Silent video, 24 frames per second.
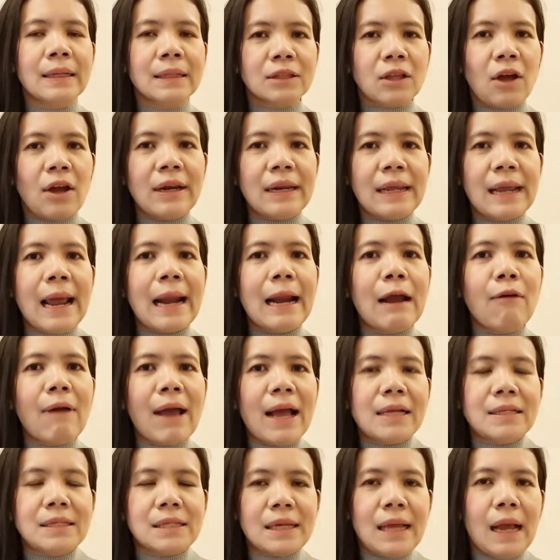ตอนนี้เรา
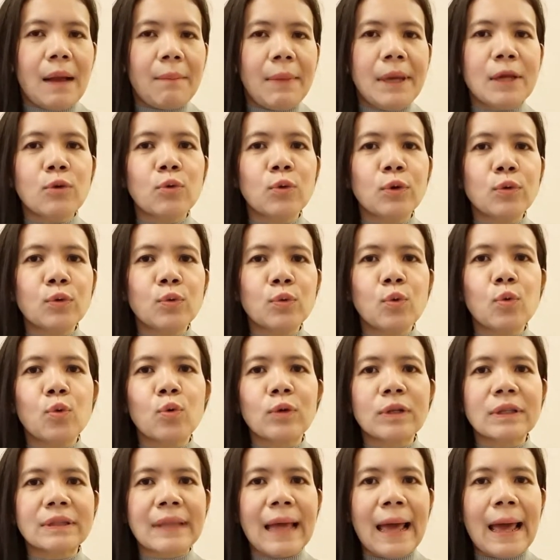อาจจะยังไม่คุ้นหู
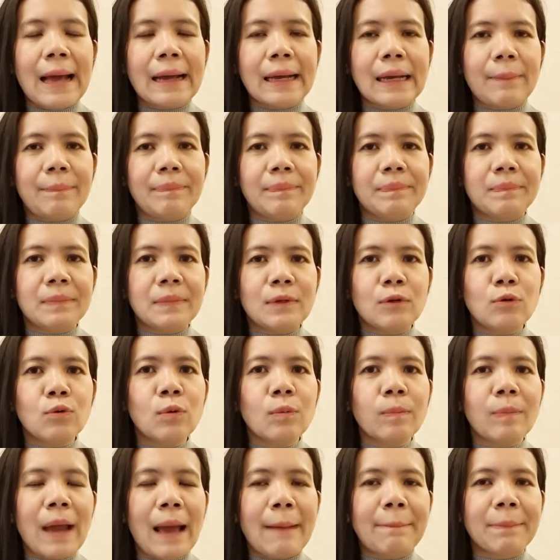คุ้นตากับ รู
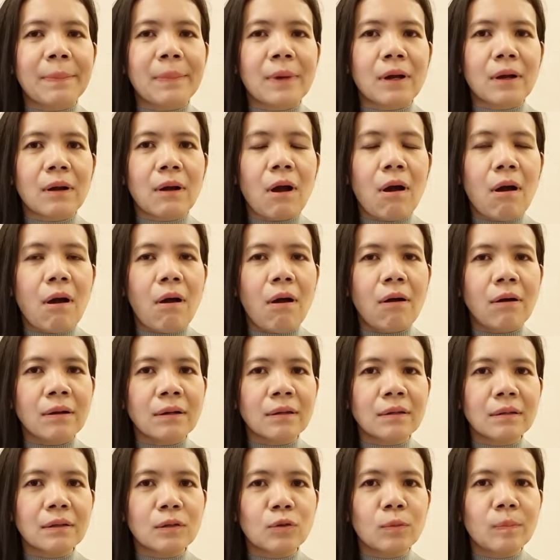ปลักษณ์ของ
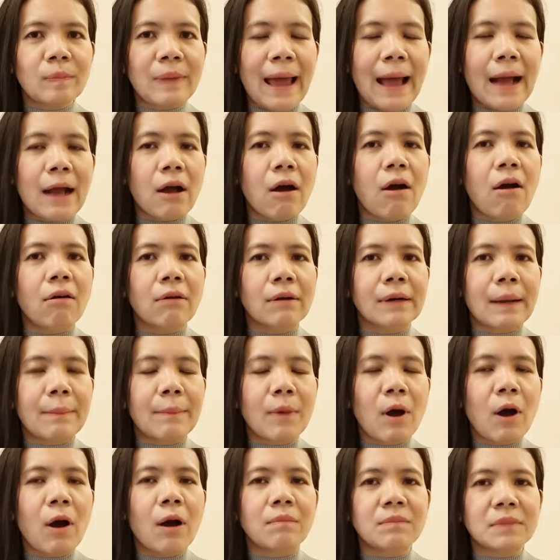รูปลักษณ์ของ
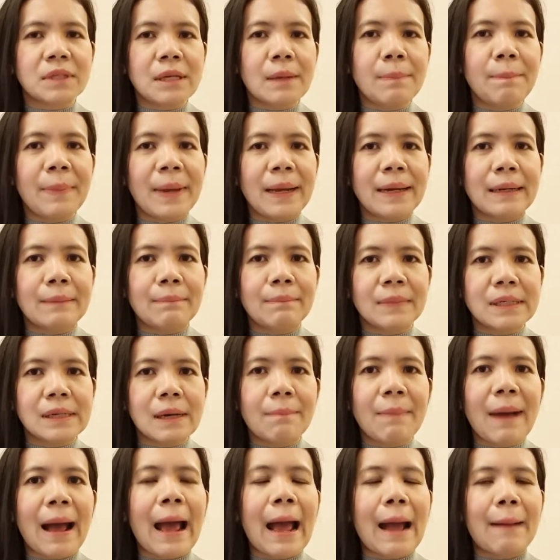น้ำหอมที่เป็นเนื้
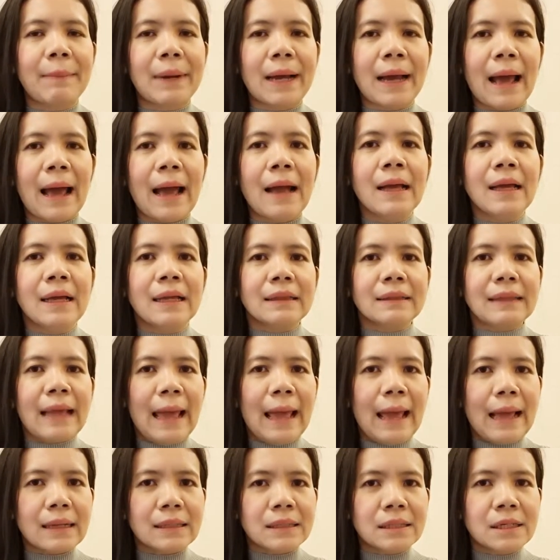อบาร์มนะคะ
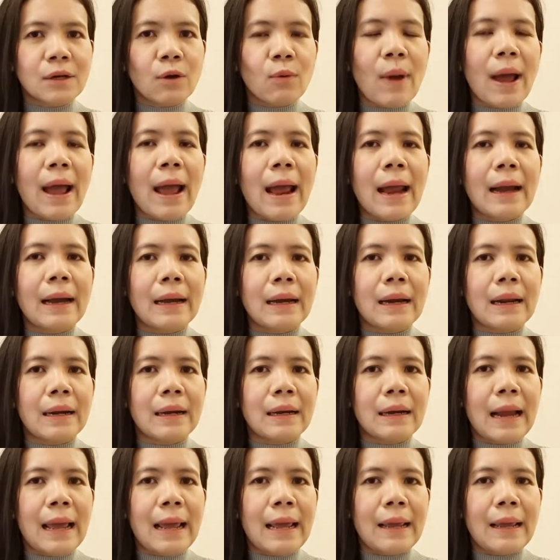แต่เชื่อว่า
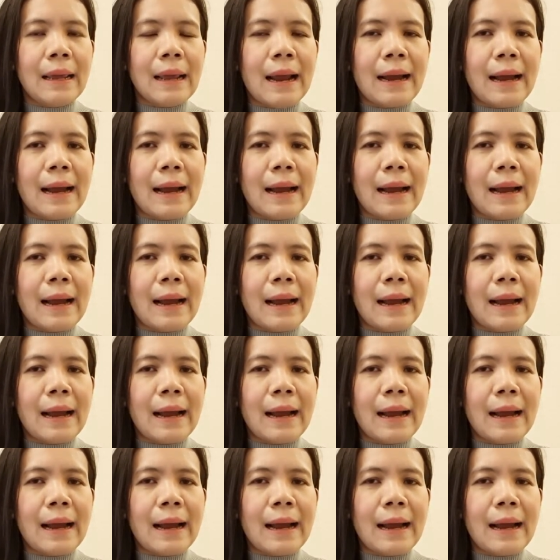ในอ